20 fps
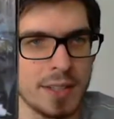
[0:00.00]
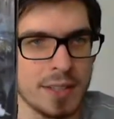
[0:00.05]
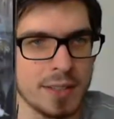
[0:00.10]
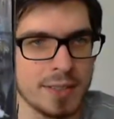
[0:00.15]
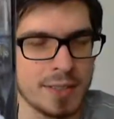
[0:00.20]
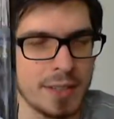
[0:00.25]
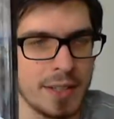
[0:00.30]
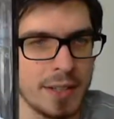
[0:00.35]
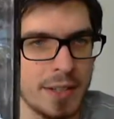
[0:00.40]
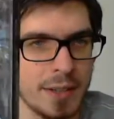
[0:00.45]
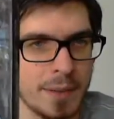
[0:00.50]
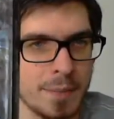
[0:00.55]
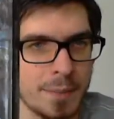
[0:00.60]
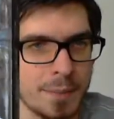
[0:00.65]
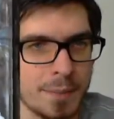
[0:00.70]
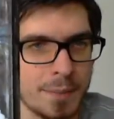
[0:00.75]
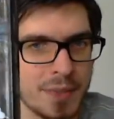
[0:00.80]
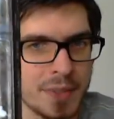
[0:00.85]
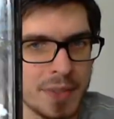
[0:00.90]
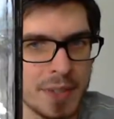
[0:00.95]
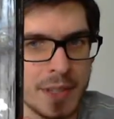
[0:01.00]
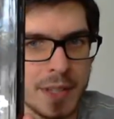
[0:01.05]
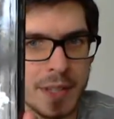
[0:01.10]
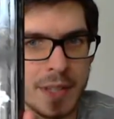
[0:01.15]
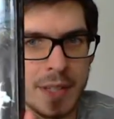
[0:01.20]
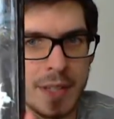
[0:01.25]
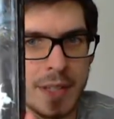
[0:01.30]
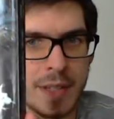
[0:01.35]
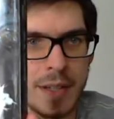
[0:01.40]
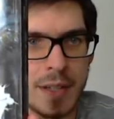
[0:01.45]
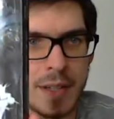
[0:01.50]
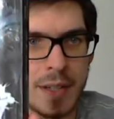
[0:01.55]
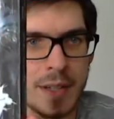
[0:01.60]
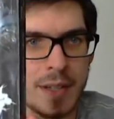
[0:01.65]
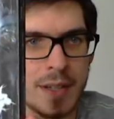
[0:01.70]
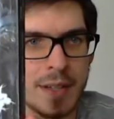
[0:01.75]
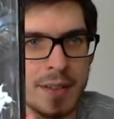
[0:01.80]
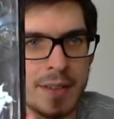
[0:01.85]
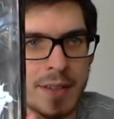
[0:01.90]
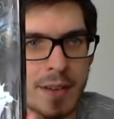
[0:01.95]
Desire.
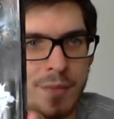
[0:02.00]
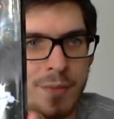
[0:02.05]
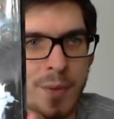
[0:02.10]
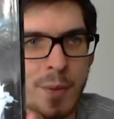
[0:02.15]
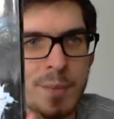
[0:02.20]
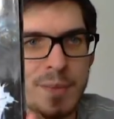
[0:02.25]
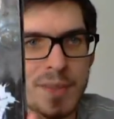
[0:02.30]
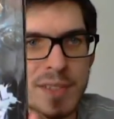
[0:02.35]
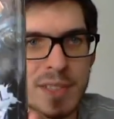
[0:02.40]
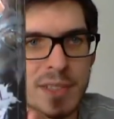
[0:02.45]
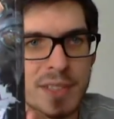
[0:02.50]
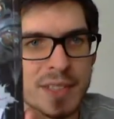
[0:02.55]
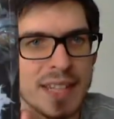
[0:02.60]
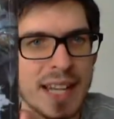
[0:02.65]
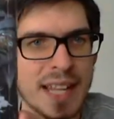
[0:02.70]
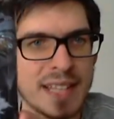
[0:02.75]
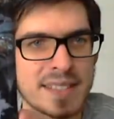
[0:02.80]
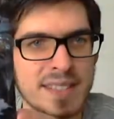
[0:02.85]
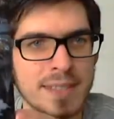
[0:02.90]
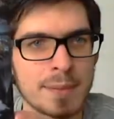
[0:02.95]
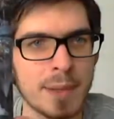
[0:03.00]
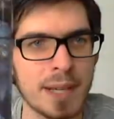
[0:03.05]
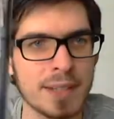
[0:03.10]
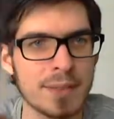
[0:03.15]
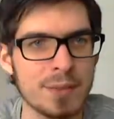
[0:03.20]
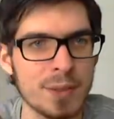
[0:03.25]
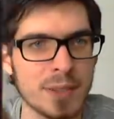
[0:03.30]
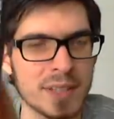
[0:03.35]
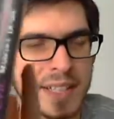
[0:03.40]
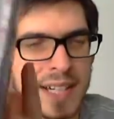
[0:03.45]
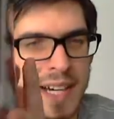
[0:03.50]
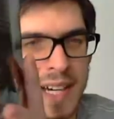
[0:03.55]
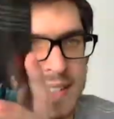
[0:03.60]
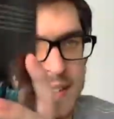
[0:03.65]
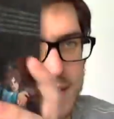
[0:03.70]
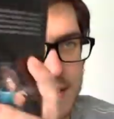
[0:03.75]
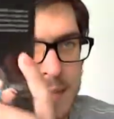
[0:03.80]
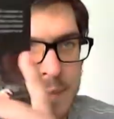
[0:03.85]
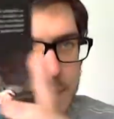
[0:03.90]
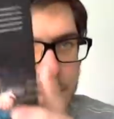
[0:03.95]
Der fünfte und letzte Band von
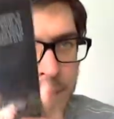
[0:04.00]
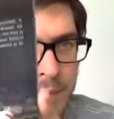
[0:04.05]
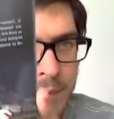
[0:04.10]
Kase